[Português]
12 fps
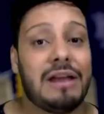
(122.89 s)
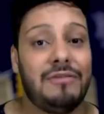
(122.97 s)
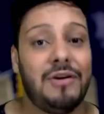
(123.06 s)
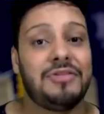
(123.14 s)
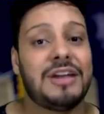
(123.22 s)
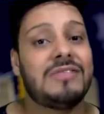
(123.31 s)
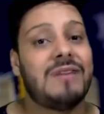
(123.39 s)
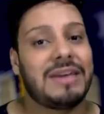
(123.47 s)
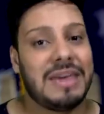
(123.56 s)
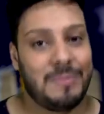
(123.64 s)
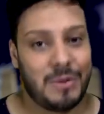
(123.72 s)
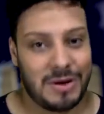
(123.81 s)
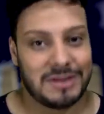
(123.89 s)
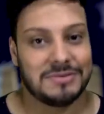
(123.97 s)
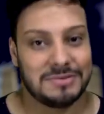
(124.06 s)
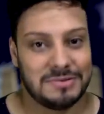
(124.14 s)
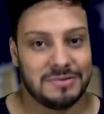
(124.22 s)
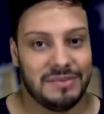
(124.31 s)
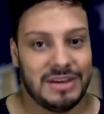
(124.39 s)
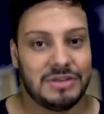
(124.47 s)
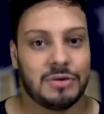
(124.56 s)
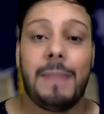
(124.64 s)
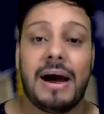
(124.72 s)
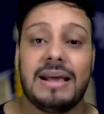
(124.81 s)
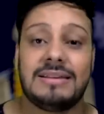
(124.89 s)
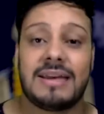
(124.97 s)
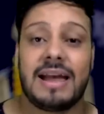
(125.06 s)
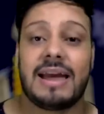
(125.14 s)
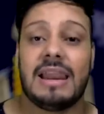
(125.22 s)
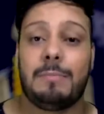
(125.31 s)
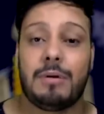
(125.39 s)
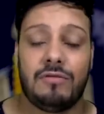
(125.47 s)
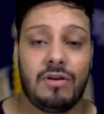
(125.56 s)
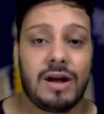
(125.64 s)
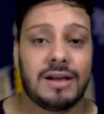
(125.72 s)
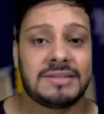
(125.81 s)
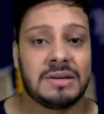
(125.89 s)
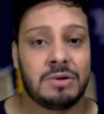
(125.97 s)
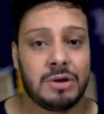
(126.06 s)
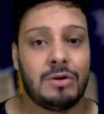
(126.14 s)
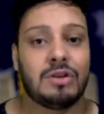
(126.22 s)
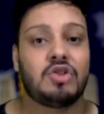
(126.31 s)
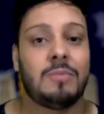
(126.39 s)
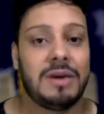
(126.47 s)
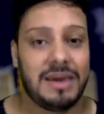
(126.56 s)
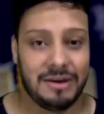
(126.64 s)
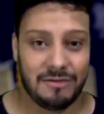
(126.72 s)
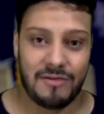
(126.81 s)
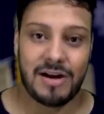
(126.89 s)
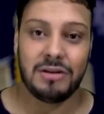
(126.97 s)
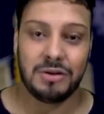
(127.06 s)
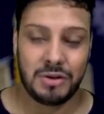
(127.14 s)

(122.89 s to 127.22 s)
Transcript: voltando aqui para o assunto do vídeo, parece que aquela provocação que o nosso amiguinho falou no